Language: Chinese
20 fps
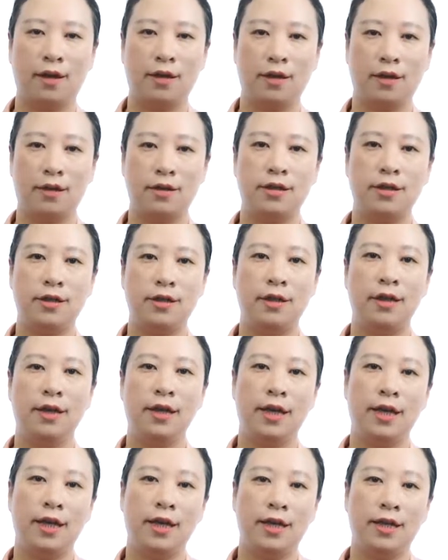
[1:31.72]
可是
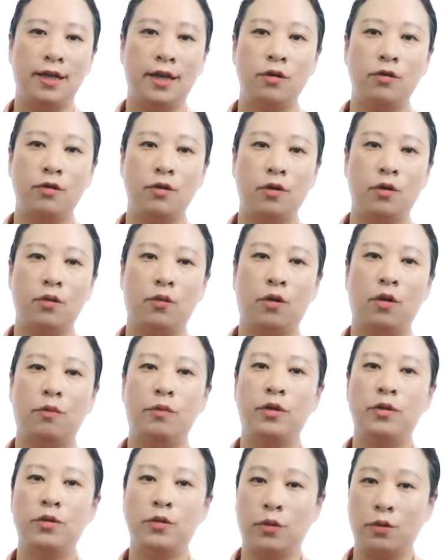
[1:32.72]
也许我
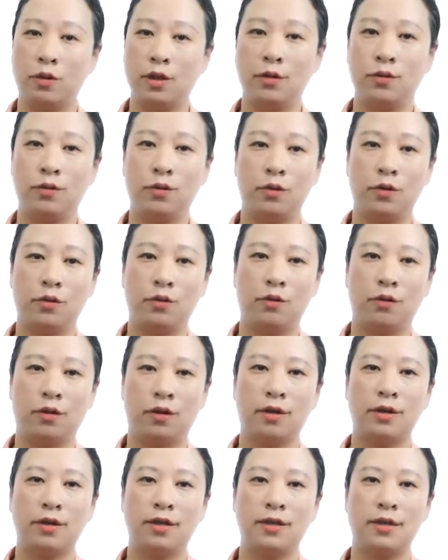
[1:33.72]
们容易错
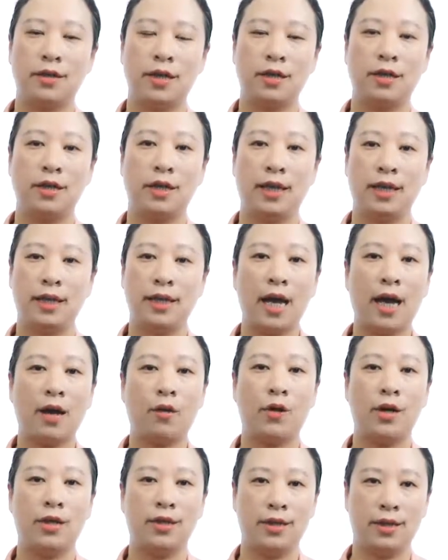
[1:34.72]
过在这一大
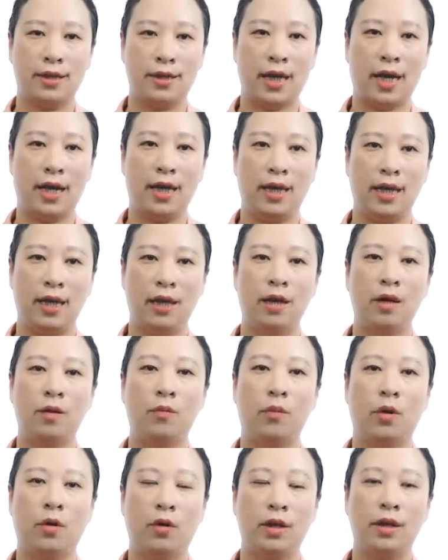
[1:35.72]
块色彩里
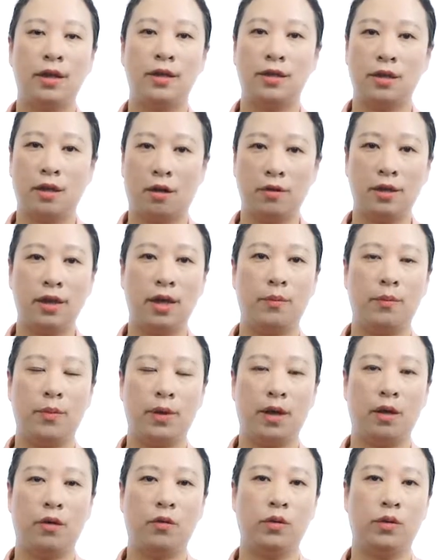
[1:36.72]
某一个小点
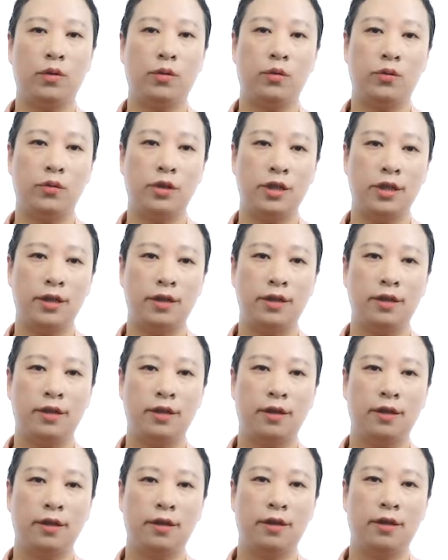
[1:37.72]
背后的故事。
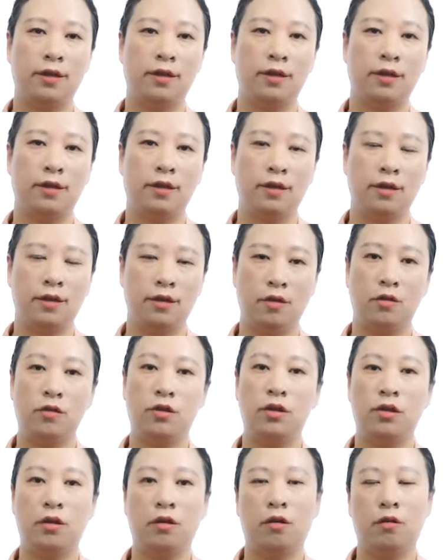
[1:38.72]
有
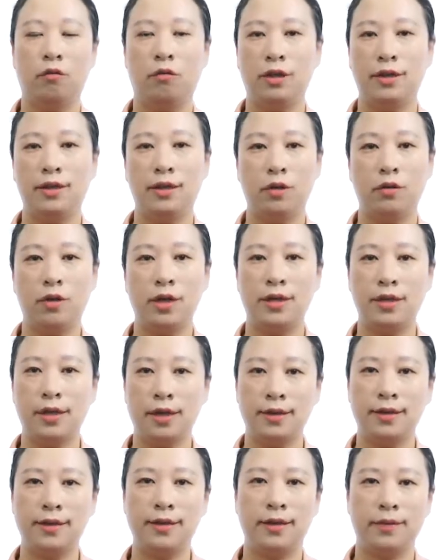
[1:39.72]
时候我情愿
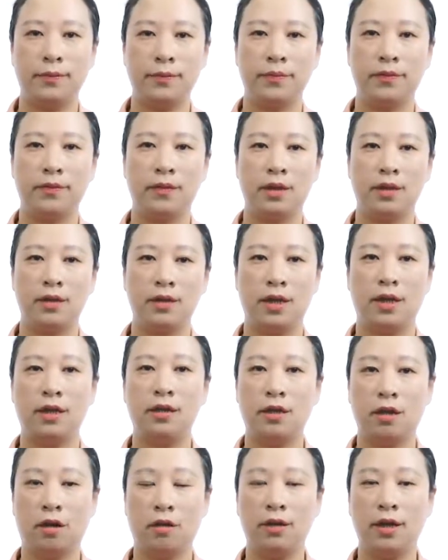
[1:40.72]
相信。这个
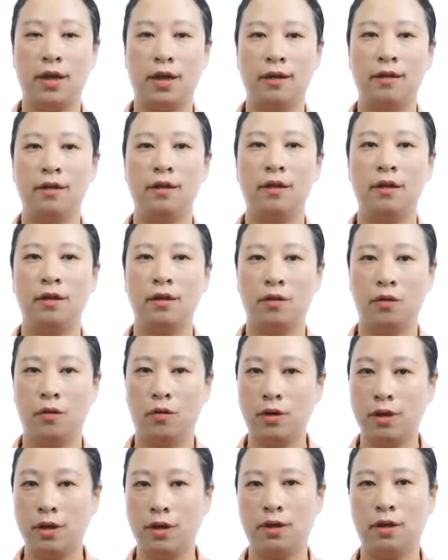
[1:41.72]
小点
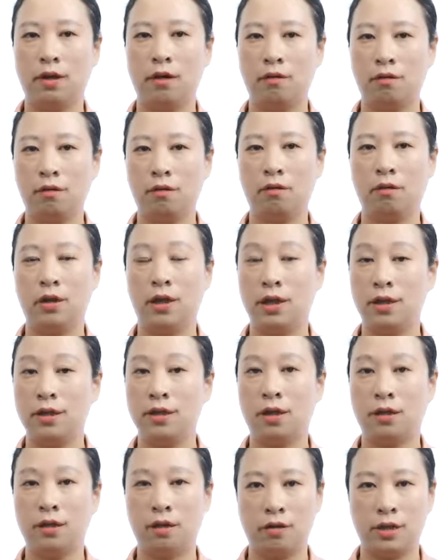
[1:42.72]
有可能会影
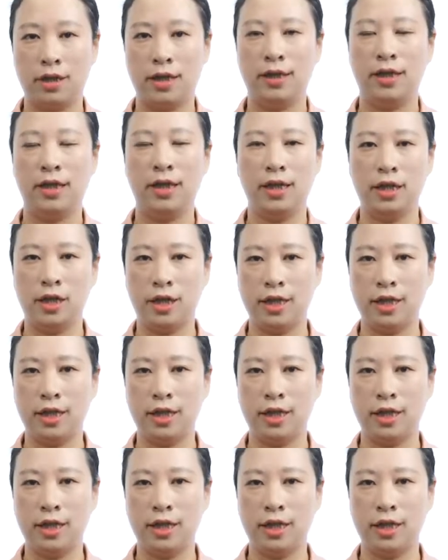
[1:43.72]
响到人的一